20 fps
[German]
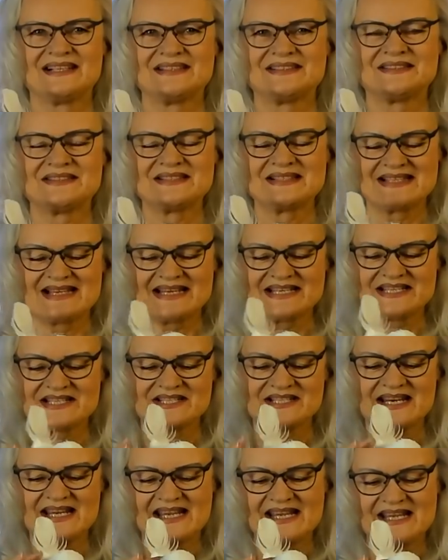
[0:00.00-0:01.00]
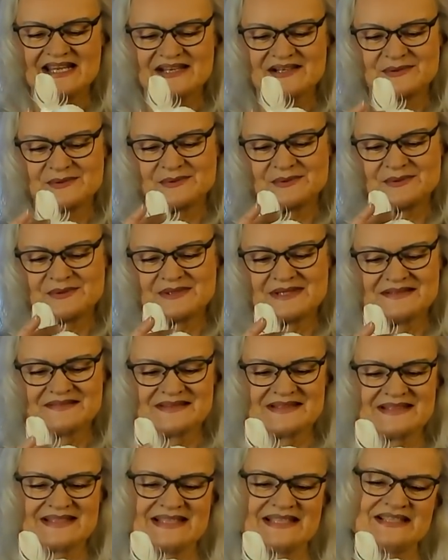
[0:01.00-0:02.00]
Unser Schneehuhn,
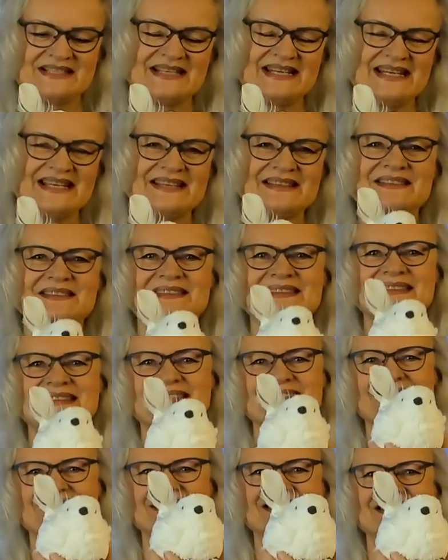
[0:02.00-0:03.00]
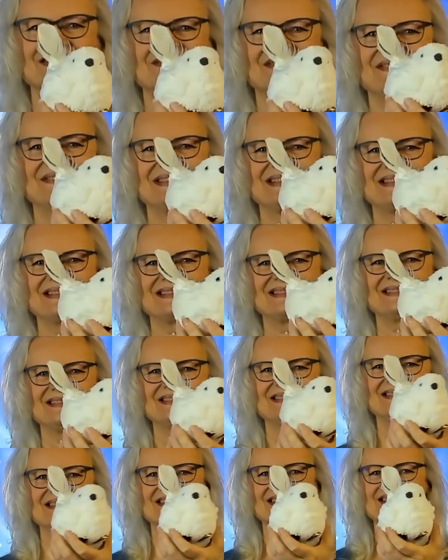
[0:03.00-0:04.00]
unser Schneehühnchen, guckt mal, wie
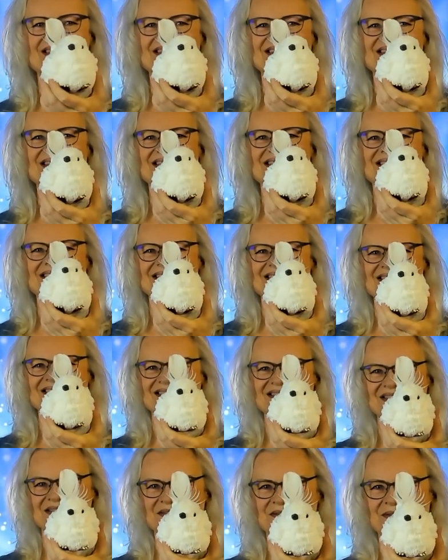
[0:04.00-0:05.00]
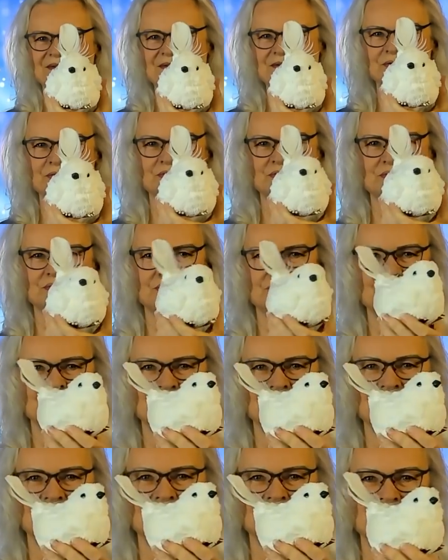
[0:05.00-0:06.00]
süß das ist. Dok, dok, dok, dok,
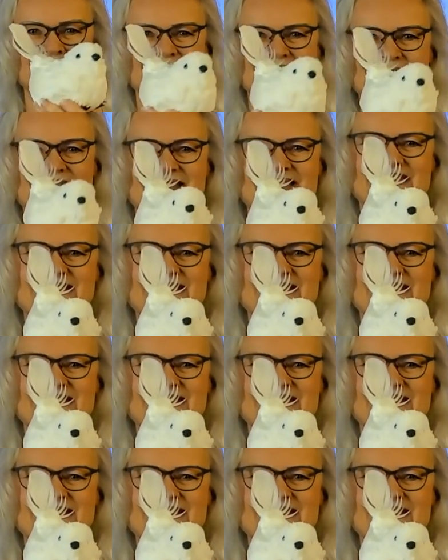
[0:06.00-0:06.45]
dok.